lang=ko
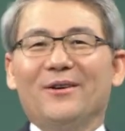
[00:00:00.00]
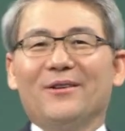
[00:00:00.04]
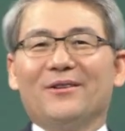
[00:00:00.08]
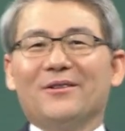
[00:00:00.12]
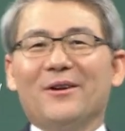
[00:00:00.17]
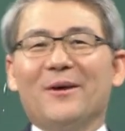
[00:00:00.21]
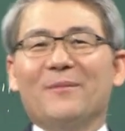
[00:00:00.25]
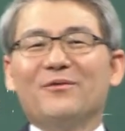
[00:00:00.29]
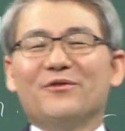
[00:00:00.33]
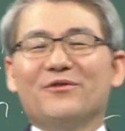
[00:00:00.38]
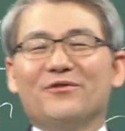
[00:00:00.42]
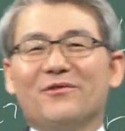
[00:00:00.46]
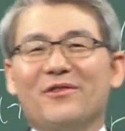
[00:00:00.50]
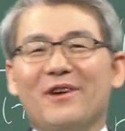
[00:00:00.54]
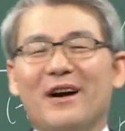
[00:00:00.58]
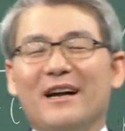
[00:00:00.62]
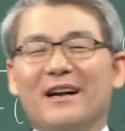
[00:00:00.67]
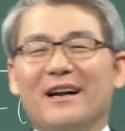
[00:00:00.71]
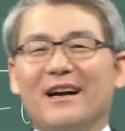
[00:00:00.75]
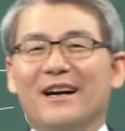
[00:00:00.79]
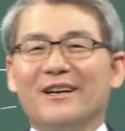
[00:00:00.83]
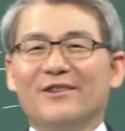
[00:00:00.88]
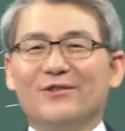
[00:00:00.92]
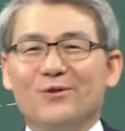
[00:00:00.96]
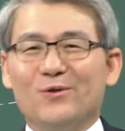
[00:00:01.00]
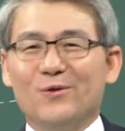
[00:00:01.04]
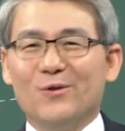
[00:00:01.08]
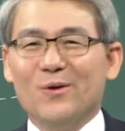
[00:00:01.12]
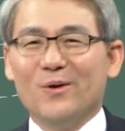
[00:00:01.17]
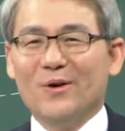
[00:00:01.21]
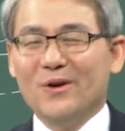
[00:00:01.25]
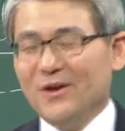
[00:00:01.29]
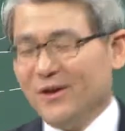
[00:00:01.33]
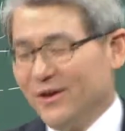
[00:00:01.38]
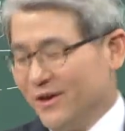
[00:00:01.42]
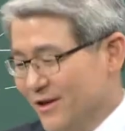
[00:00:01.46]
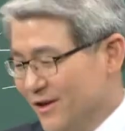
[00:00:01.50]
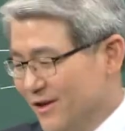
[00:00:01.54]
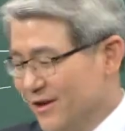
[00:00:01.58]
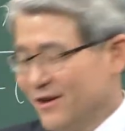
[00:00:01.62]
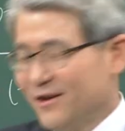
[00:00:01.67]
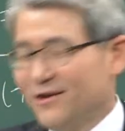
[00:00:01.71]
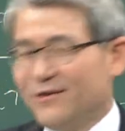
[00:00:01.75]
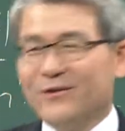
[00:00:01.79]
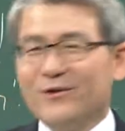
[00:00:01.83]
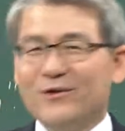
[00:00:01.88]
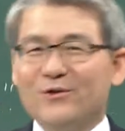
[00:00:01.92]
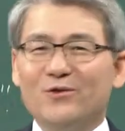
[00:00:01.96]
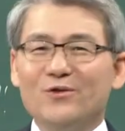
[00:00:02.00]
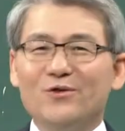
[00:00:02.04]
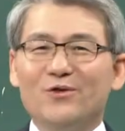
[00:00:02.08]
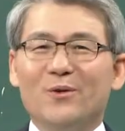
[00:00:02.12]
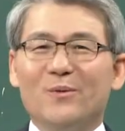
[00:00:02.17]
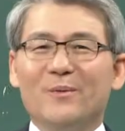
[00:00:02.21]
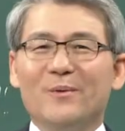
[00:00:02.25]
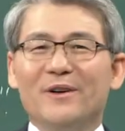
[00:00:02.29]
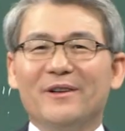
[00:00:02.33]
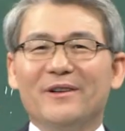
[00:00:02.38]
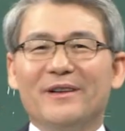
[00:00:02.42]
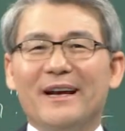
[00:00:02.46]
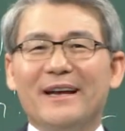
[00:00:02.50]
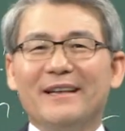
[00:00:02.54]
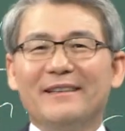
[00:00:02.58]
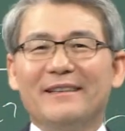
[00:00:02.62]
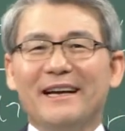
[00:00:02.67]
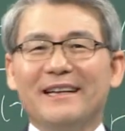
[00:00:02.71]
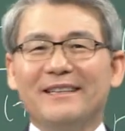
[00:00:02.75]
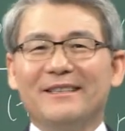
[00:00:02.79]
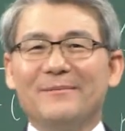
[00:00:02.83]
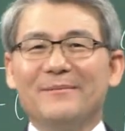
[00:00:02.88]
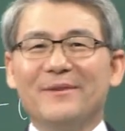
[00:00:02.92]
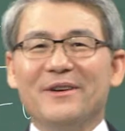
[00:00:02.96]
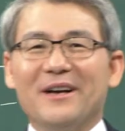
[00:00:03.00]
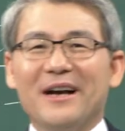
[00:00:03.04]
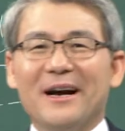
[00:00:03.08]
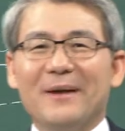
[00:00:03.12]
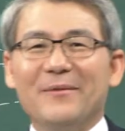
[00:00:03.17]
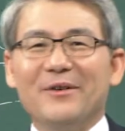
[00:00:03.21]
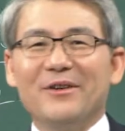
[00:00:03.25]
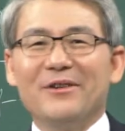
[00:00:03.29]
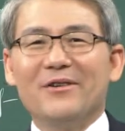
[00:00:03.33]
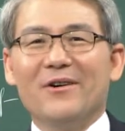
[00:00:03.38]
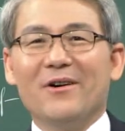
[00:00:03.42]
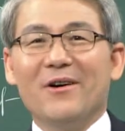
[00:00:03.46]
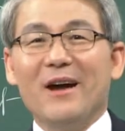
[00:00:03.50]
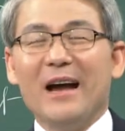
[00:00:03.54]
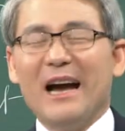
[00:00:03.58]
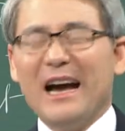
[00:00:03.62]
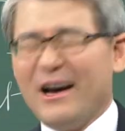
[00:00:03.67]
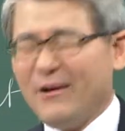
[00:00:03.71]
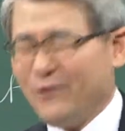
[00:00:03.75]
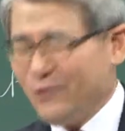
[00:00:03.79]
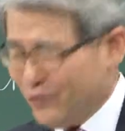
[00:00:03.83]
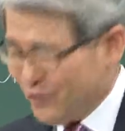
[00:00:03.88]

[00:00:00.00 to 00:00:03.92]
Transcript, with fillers: 덤프트럭 하나 가지고 어, 우리 군용병들 한 다섯 명 가면요 하루